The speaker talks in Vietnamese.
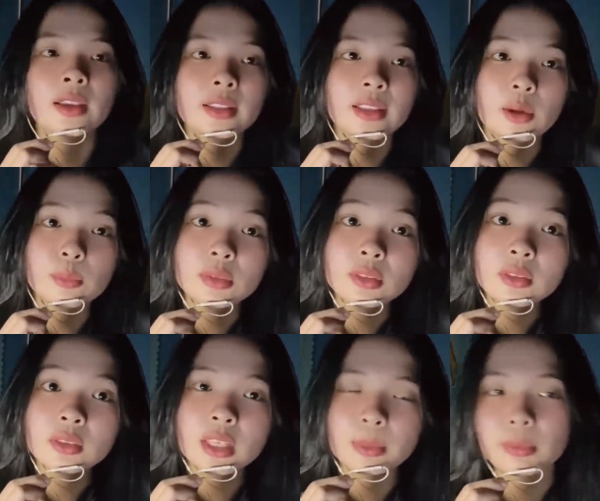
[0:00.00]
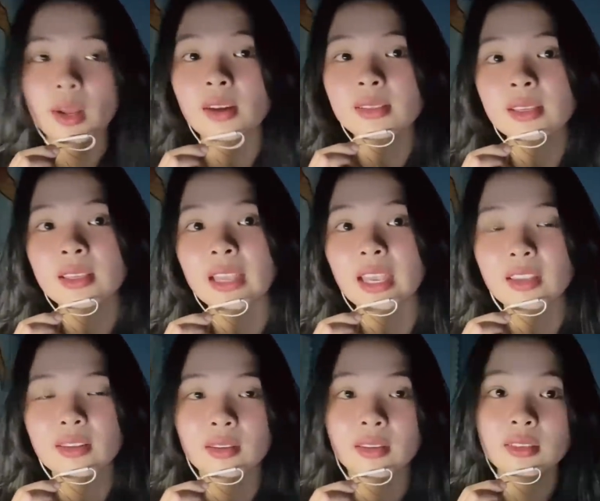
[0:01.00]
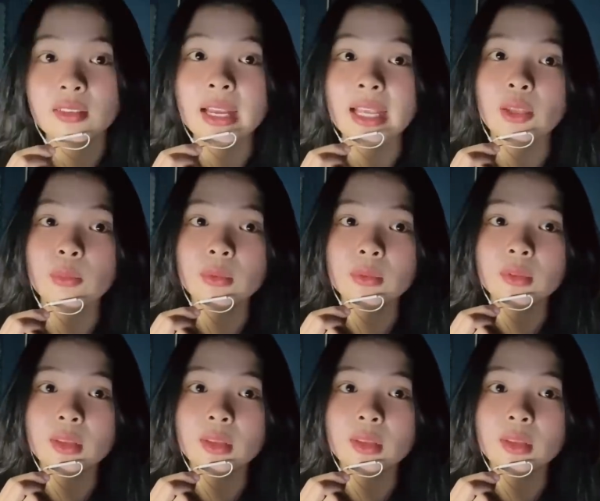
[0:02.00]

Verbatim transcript: thì ông chưa kịp đỡ xe dậy nữa chưa gạt chống